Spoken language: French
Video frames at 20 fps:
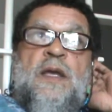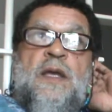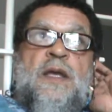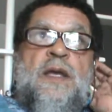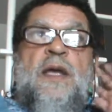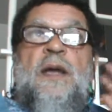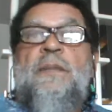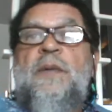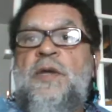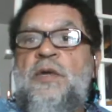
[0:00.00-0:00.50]

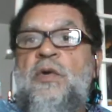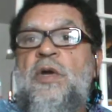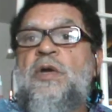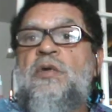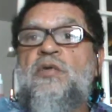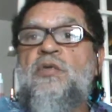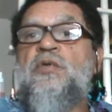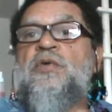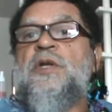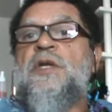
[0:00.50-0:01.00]
Et a priori,
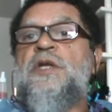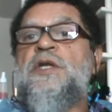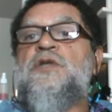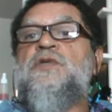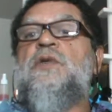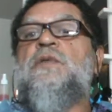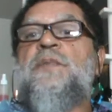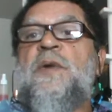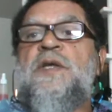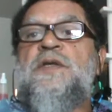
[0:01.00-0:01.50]
on utilise
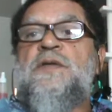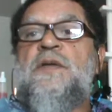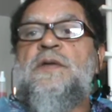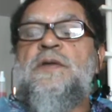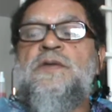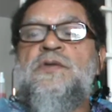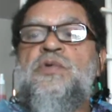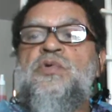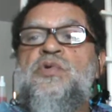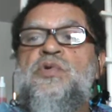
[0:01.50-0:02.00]
notre
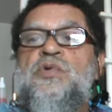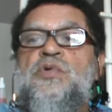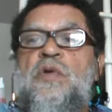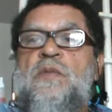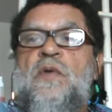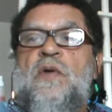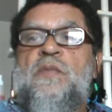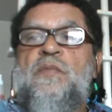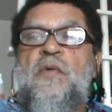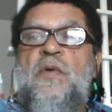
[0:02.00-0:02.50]
présence
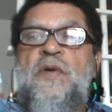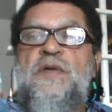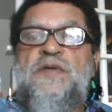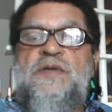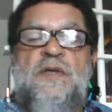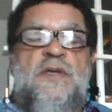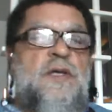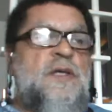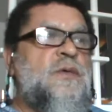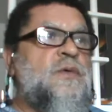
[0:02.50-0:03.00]
justement pour
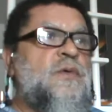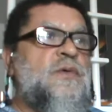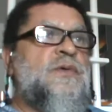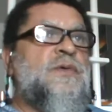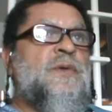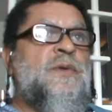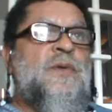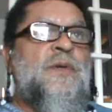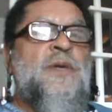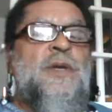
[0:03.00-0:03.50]
essayer
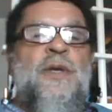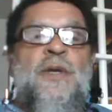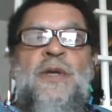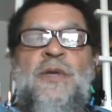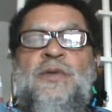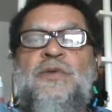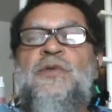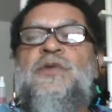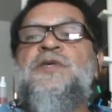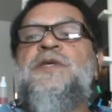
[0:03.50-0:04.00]

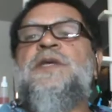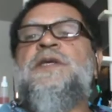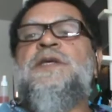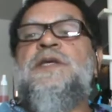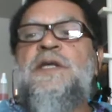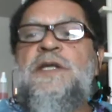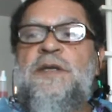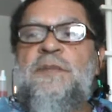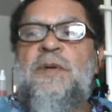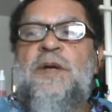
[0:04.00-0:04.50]
de,
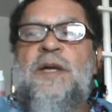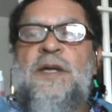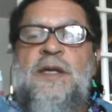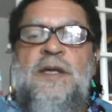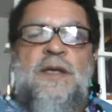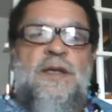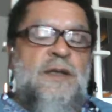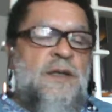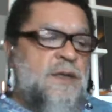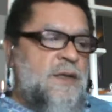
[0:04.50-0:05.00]

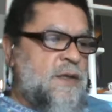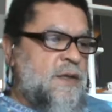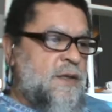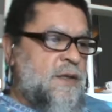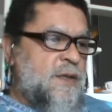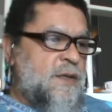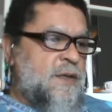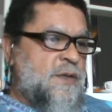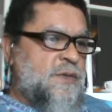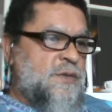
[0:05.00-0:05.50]
s'équilibrer
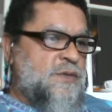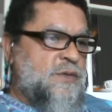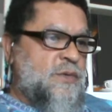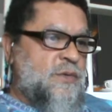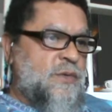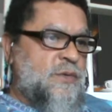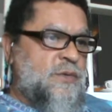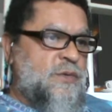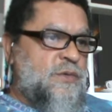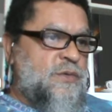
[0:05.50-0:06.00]

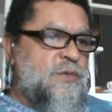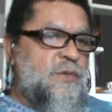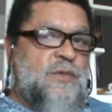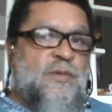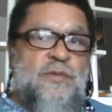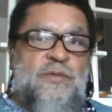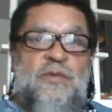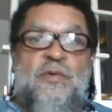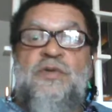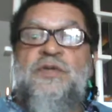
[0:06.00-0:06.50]
sur
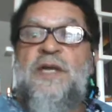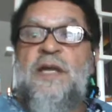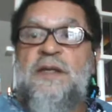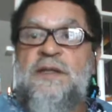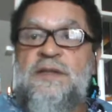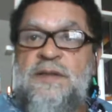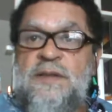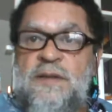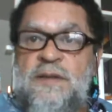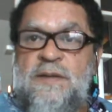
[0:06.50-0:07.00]
deux, deux,
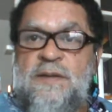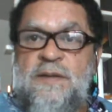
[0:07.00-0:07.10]
axes,